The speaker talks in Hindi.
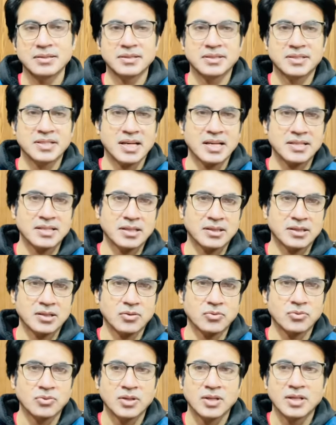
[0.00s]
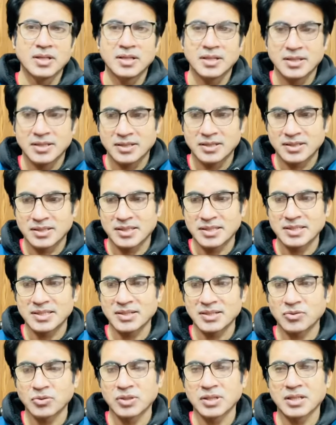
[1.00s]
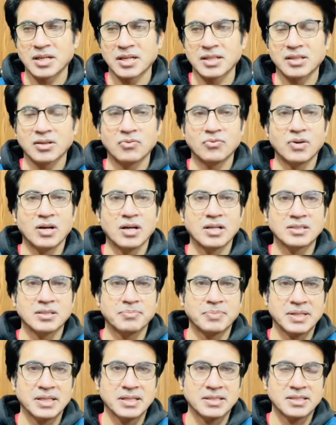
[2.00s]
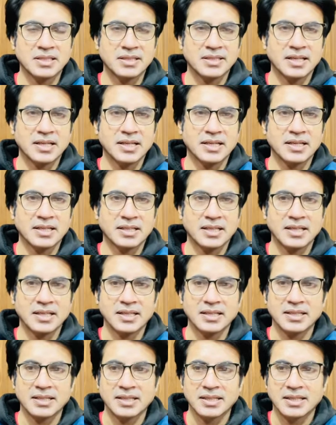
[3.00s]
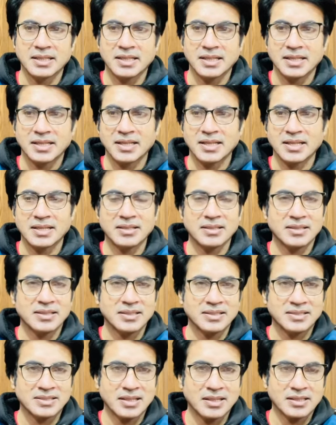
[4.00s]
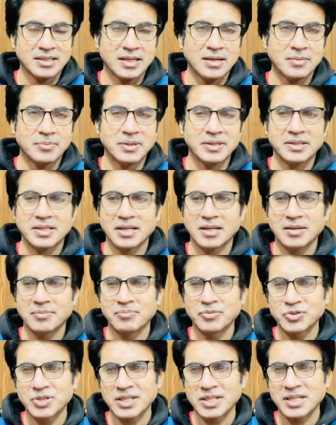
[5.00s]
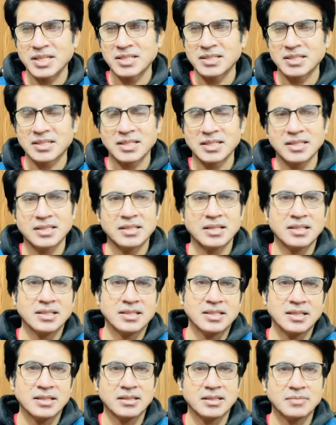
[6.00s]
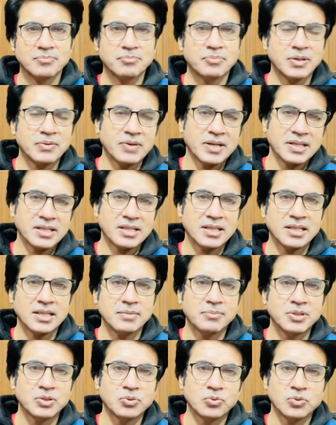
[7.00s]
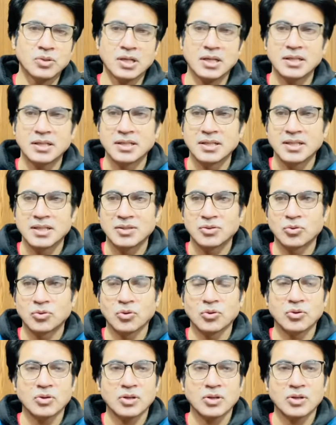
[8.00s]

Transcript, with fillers: शहर जाता हूँ किसी को दिखाता हूँ वहाँ से पता चलता है कि इसका क्या बनता है अब मुझे ये यकीन था कि अगर बनवाने के लिए भी दूंगा तो